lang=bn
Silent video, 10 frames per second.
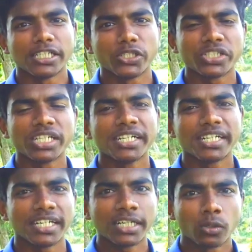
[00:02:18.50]

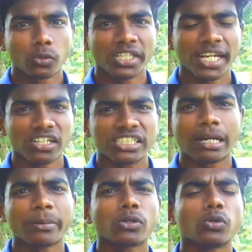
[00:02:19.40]
নিউজিল্যান্ডের অধিনায়ক
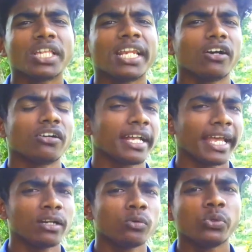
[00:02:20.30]
সাবেক অধিনায়ক
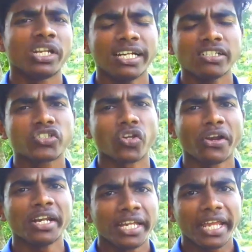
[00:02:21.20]
ক্যান
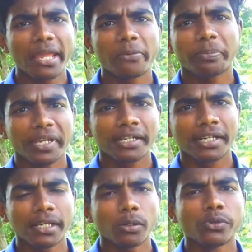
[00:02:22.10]
উইলিয়ামসন এই
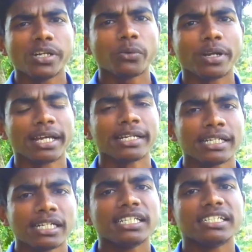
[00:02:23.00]
পিকটি উনি ওনার
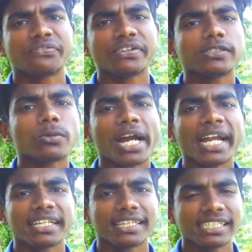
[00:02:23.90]
নিজের ফেসবুক
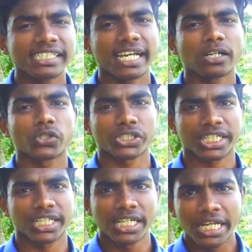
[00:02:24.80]
আইডিতে শেয়ার
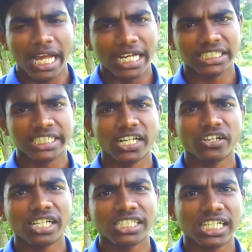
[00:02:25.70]
করেছেন আর শেয়ার
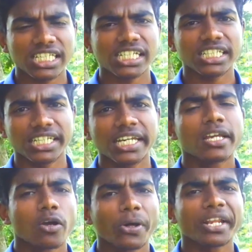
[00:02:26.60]
করার সাথে সাথে
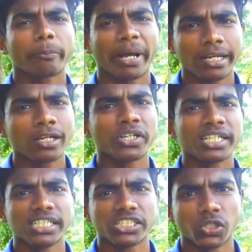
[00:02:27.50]
অনেক ভাইরাল হয়ে
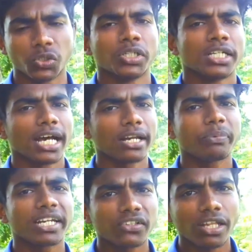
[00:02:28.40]
গিয়েছিল আর
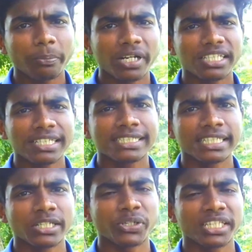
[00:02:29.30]
পিকটা তো আপনারা
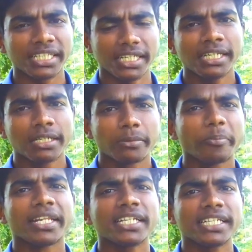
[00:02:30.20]
দেখছেনি ওটাতে
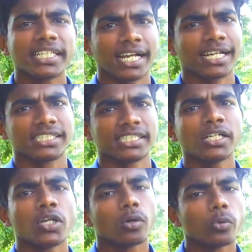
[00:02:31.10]
মেন কি দেখা আছে
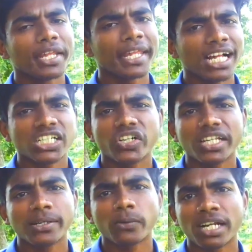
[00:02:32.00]
উনি
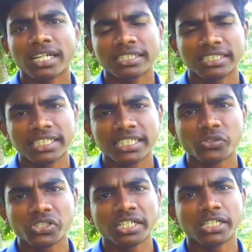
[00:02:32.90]
আসলে ওনার যে
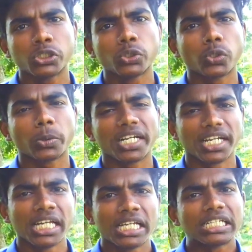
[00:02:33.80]
নিউজিল্যান্ডের
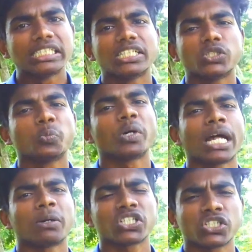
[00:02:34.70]
শুক্রবারে যে জুম্মার
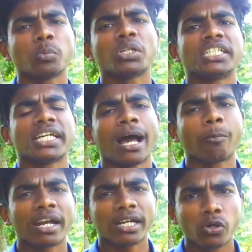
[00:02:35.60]
নামাজের সময় যে
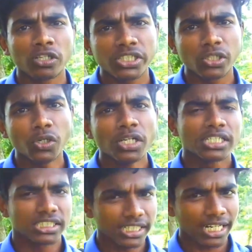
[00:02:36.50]
হামলাটা হয়েছিল
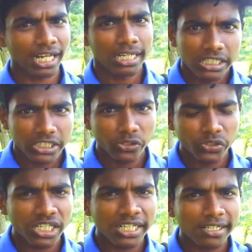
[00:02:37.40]
সেটা
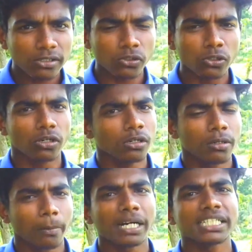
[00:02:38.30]
নিউজিল্যান্ডের কোনো
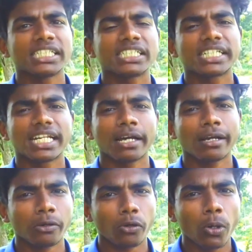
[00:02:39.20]
ভাষী সেটা
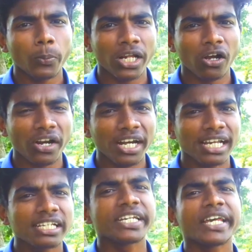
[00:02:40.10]
কল্পনা করে
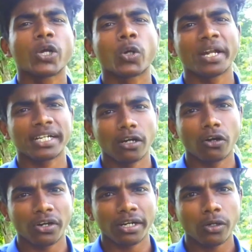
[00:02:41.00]
নাই যে এরকম একটা
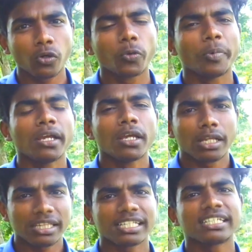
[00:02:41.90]
ঘটনা ঘটবে
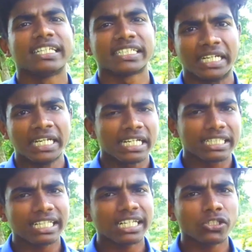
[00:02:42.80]
তাদের দেশে
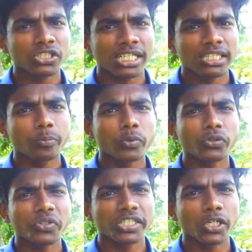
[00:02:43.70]
তাদের এত
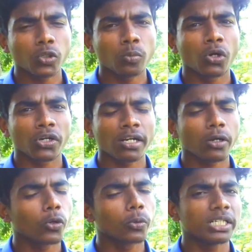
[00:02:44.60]
শান্তিপূর্ণ দেশে এরকম ঘটনা
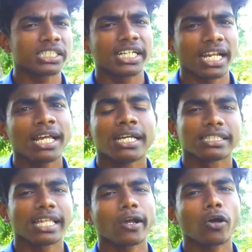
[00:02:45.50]
ঘটবে সেটা
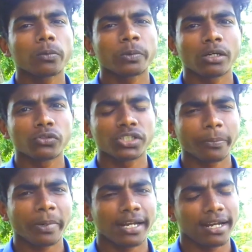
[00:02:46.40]
তারা কল্পনা
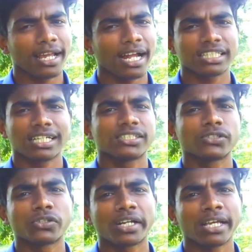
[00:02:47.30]
করতে পারে নাই আর তার
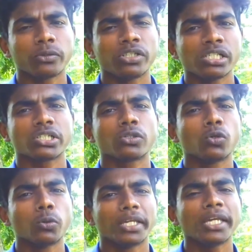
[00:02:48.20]
জন্য ক্যান উইলিয়ামসন
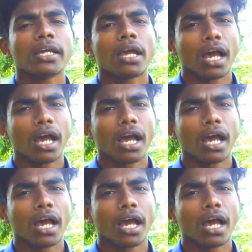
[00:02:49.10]
খুবই